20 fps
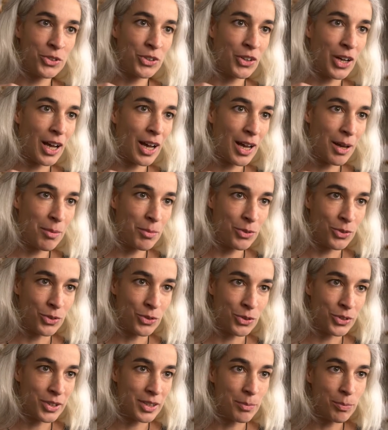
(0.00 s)

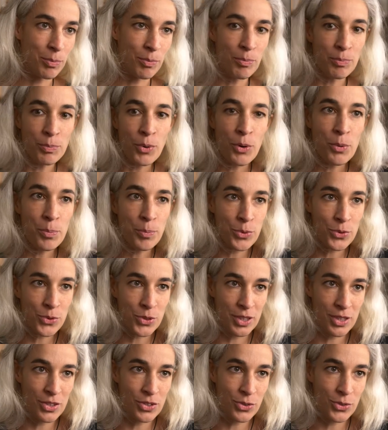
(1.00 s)
durable, qui
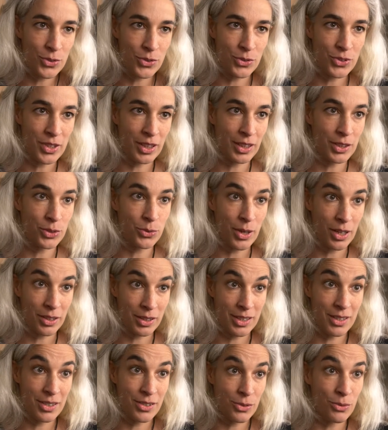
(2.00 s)
propose des choses aux
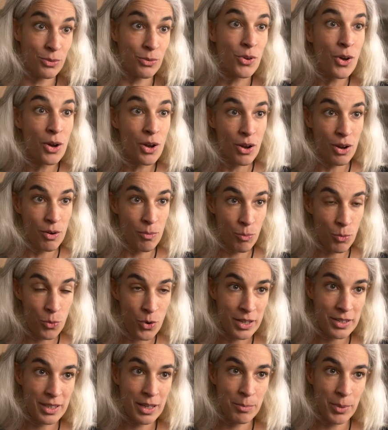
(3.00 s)
territoires qui sont
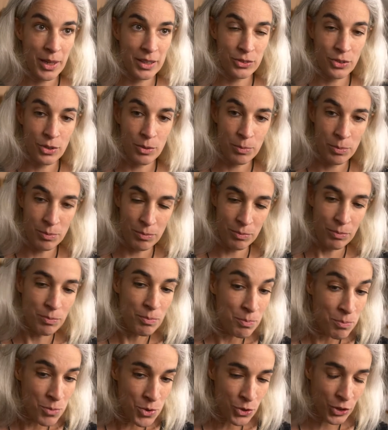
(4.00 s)
moins impactants
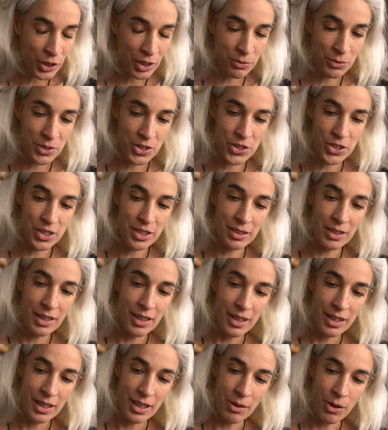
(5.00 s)
mieux réfléchi,
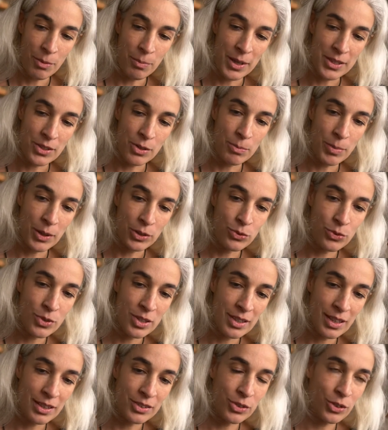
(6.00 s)
et en passant par tous
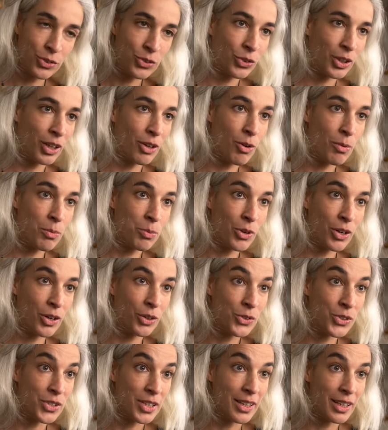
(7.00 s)
les acteurs du réemploi,
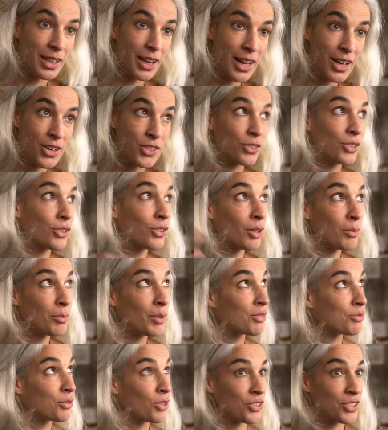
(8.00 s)
recyclage, comme
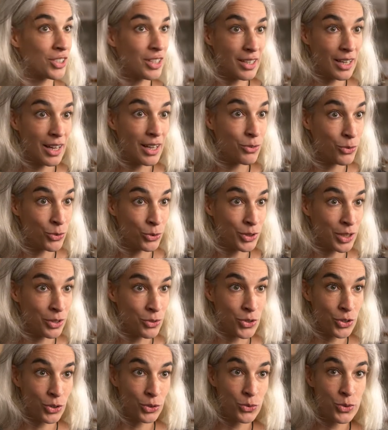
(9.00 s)
la Forge des Halles où on est
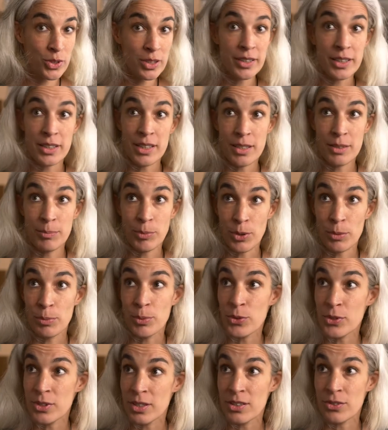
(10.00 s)
aujourd'hui, qui
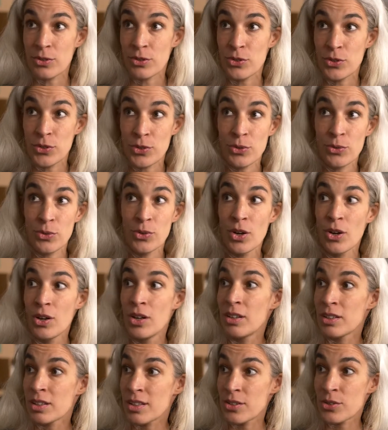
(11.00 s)
propose des solutions
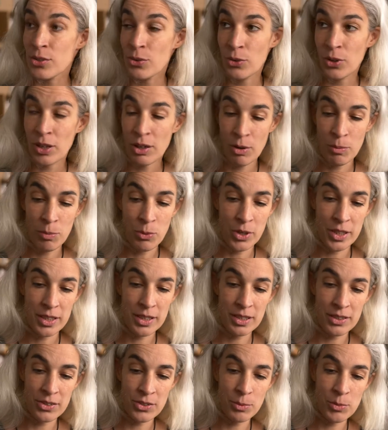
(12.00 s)
qui sont
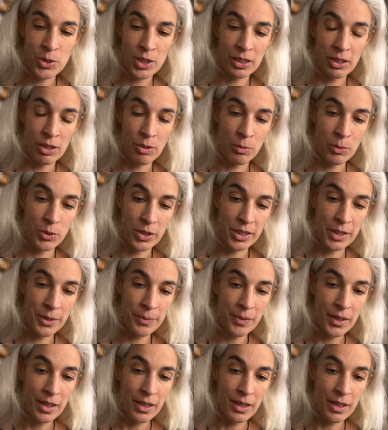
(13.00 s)
réemployées, des objets réemployés